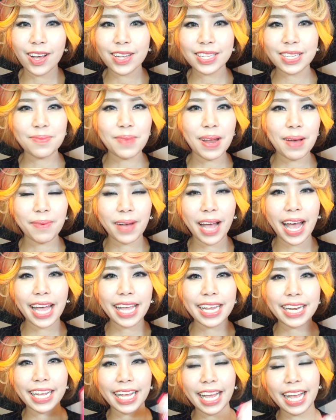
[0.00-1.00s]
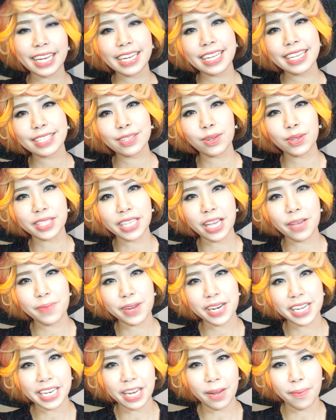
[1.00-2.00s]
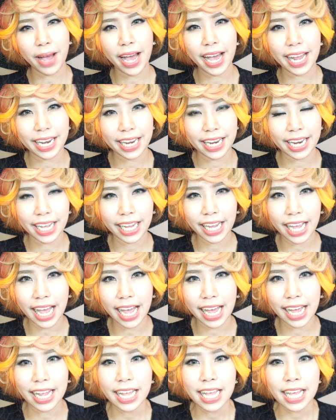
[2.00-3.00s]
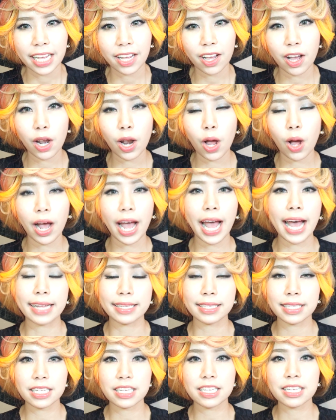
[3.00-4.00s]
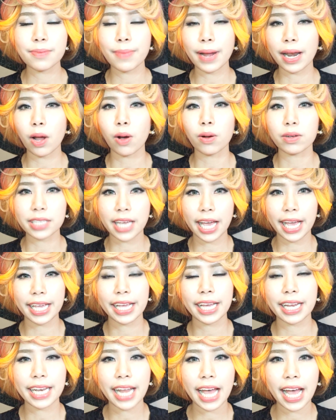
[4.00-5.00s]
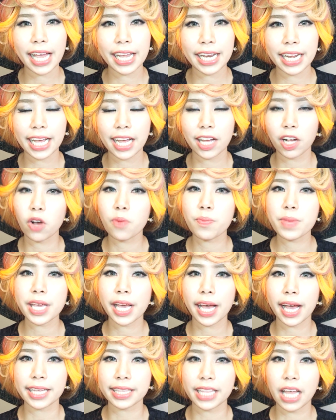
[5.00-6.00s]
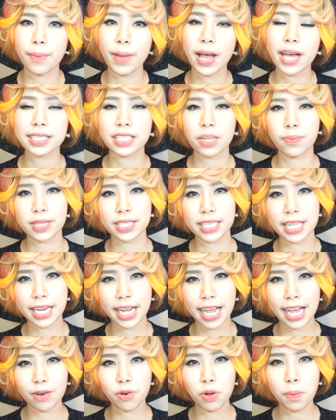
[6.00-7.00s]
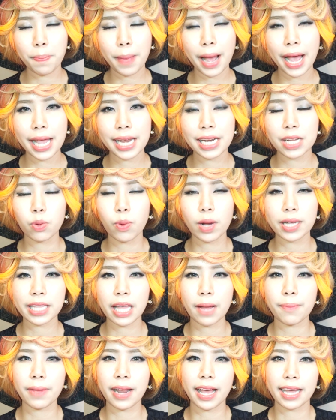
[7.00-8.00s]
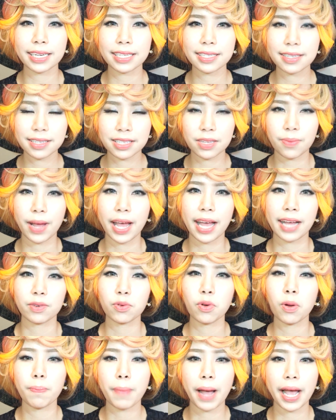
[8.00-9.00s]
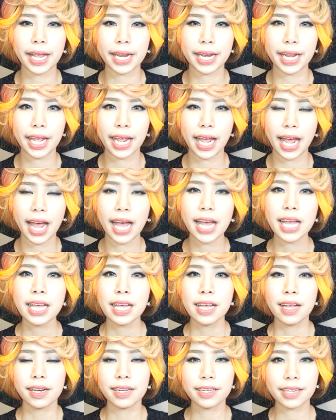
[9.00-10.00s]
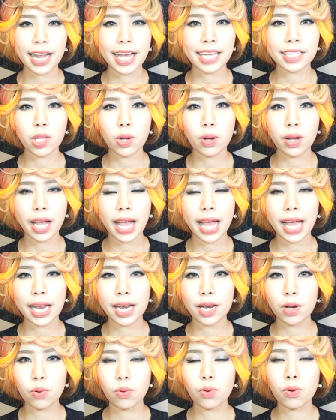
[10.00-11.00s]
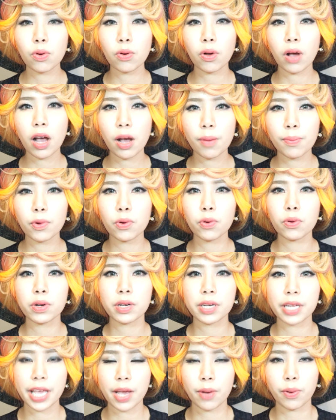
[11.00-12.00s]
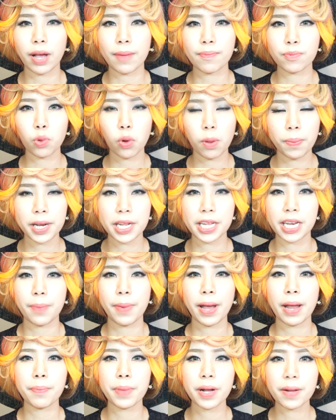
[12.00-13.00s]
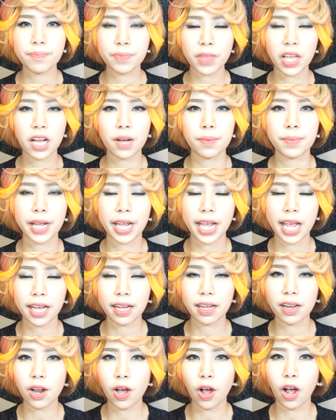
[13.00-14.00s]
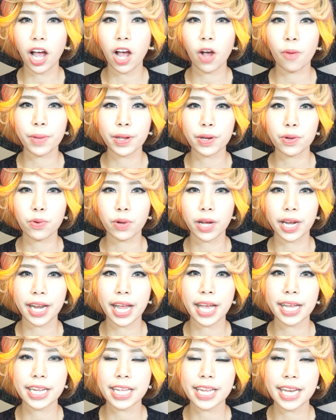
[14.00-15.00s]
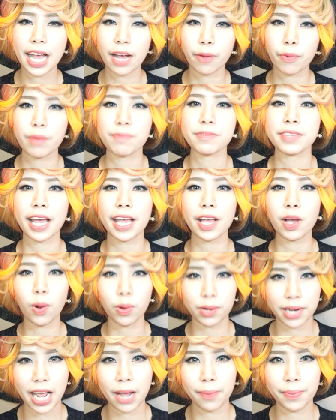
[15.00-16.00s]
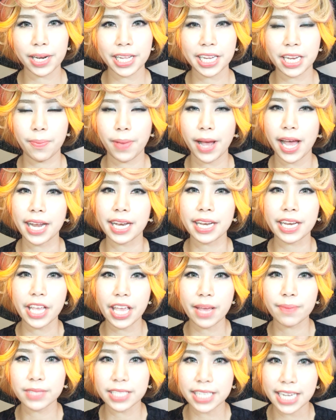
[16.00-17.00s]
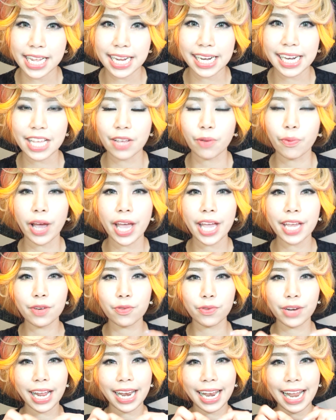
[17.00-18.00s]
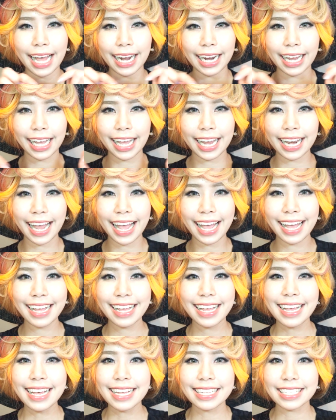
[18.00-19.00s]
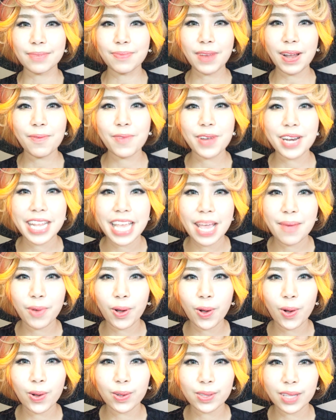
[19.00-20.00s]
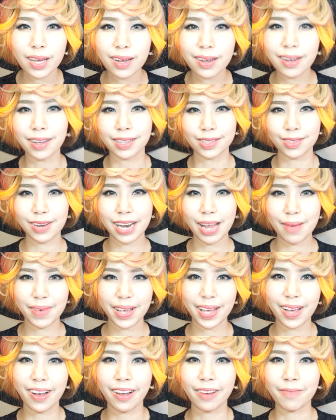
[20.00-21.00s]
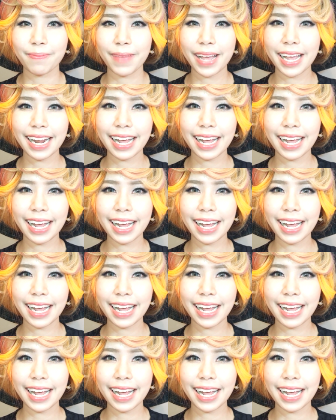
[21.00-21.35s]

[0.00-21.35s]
ก็สำหรับใครนะคะที่สนใจผลิตภัณฑ์นะคะก็ลองหาซื้อมาลองใช้กันได้นะคะก็มีขายตามห้างสรรพสินค้าทั่วไปหรือว่าตามร้านเครื่องสำอางทั่วไปนะคะหรือถ้าต้องการรู้ข้อมูลเกี่ยวกับตัวผลิตภัณฑ์เพิ่มเติมนะคะก็ลองเข้าไปดูกันได้ที่ทางเว็บไซต์ของทางผลิตภัณฑ์เดี๋ยวเอ็มจะทิ้งลิงก์ไว้ให้ดูด้านล่างแล้วกันนะสำหรับวันนี้เอ็มก็คงต้องขอตัวลาไปก่อน